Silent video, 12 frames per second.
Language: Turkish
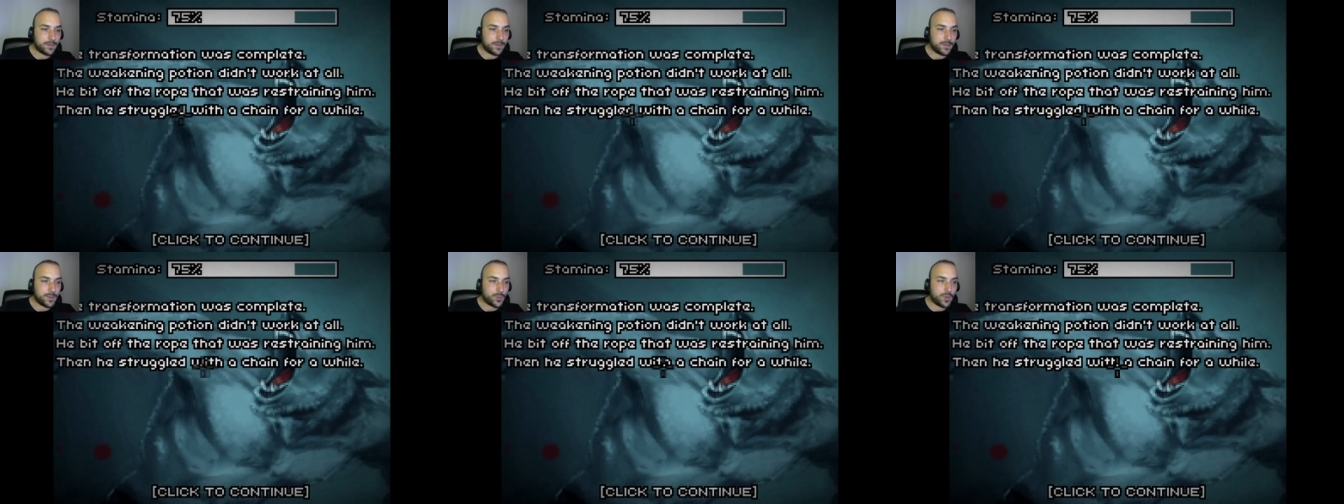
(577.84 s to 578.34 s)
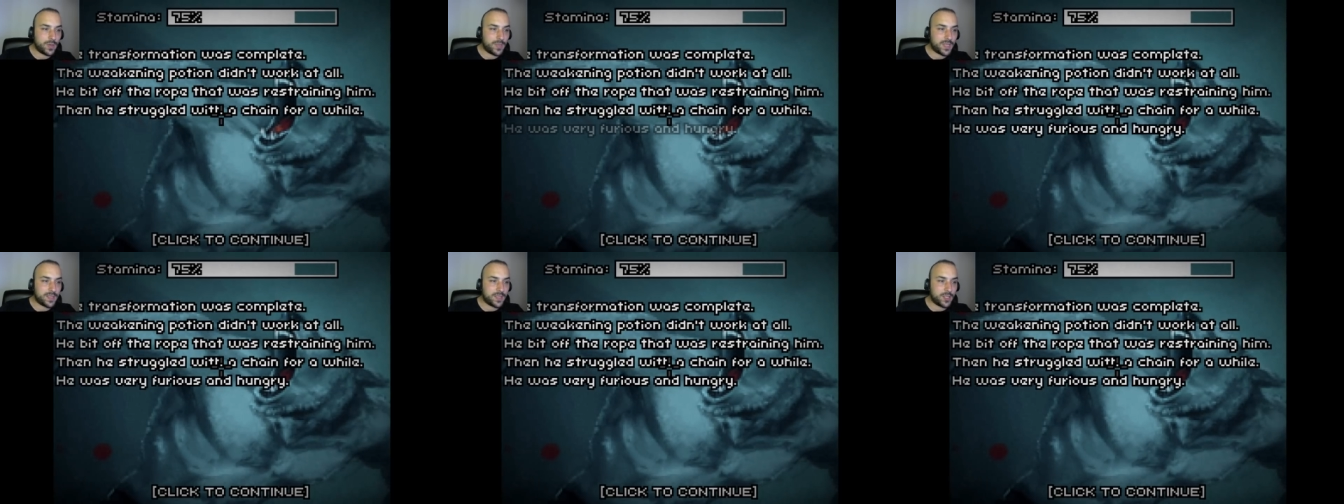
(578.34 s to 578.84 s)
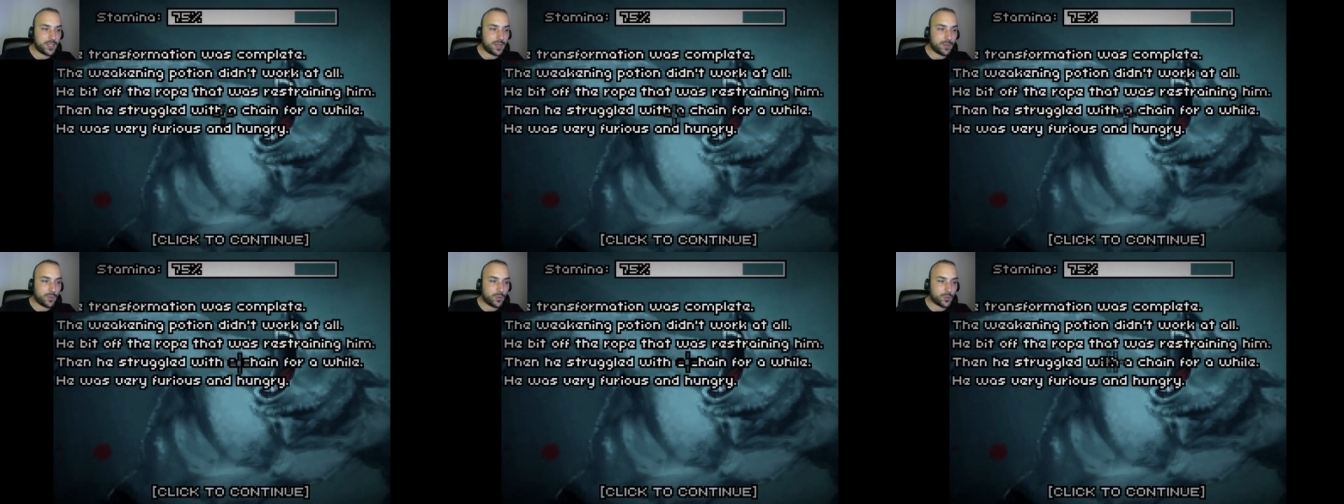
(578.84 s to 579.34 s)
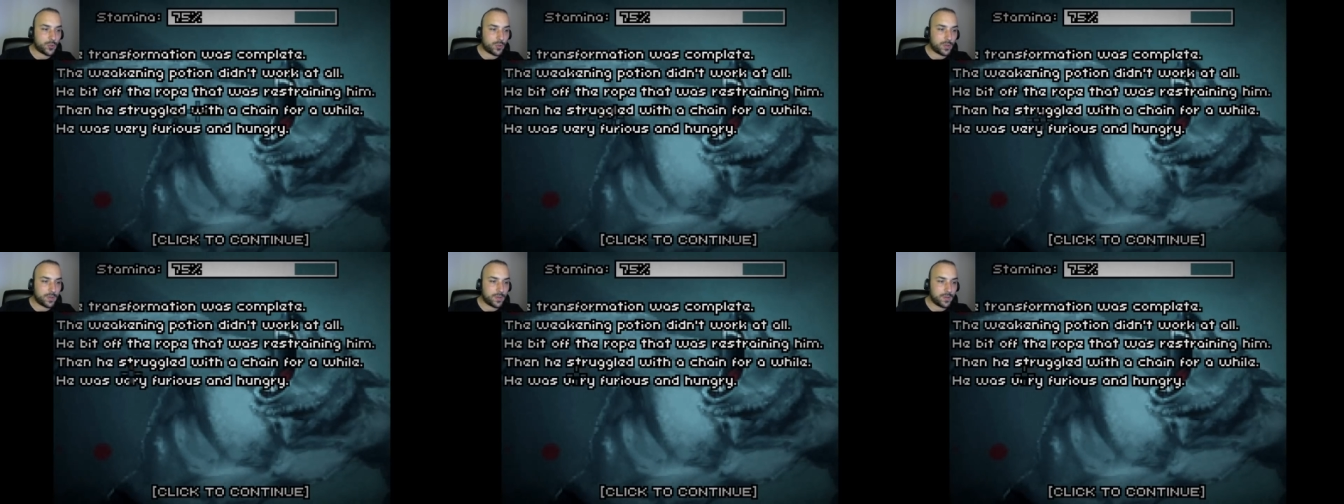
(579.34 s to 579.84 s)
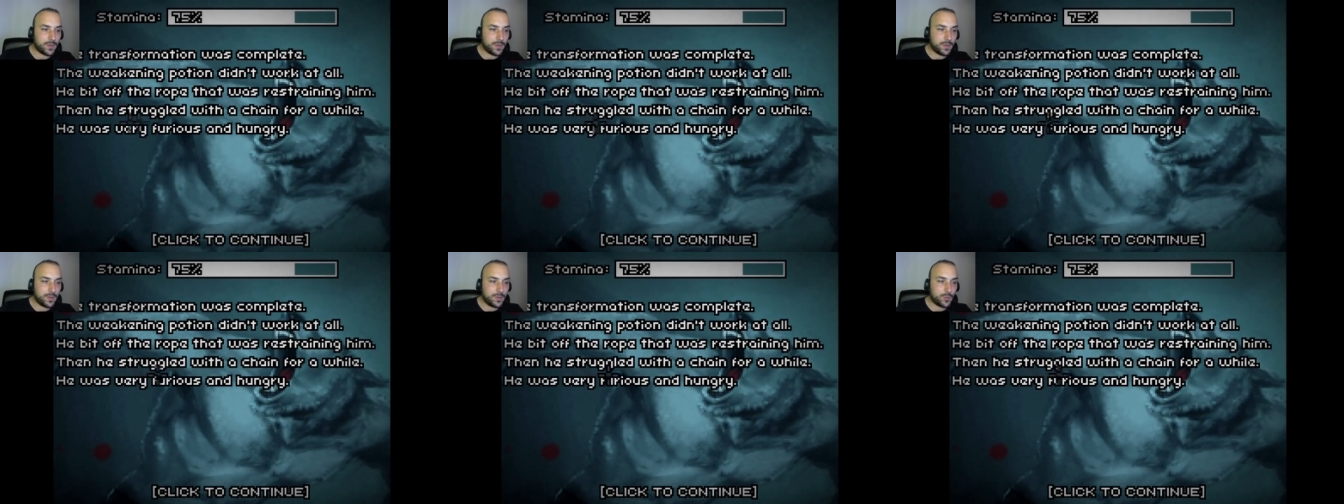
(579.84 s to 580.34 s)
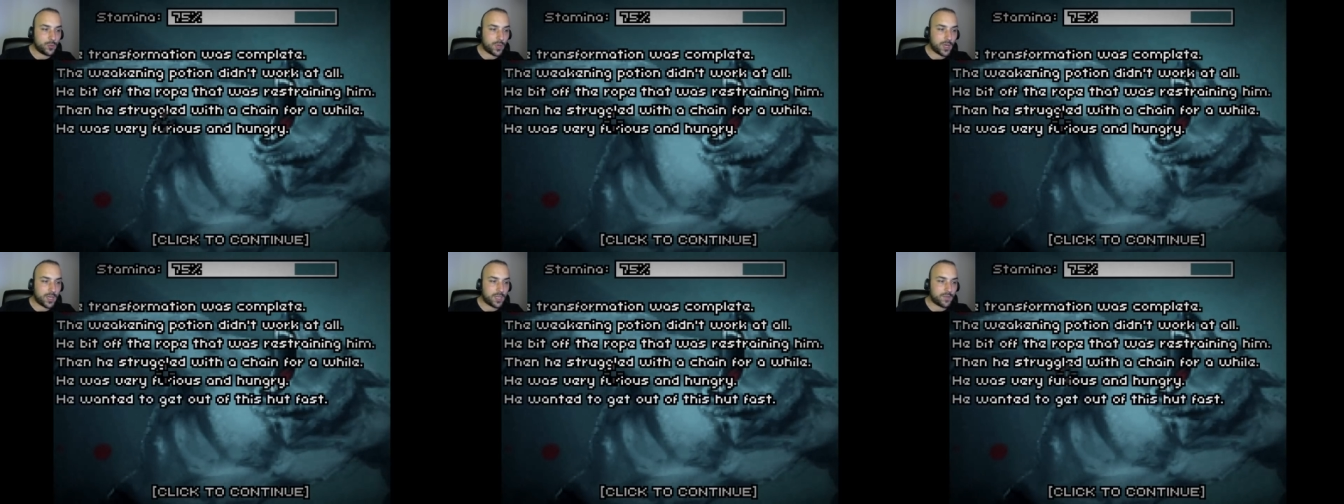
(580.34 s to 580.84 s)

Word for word: Sonra biraz zincirle boğuştu. Çok aç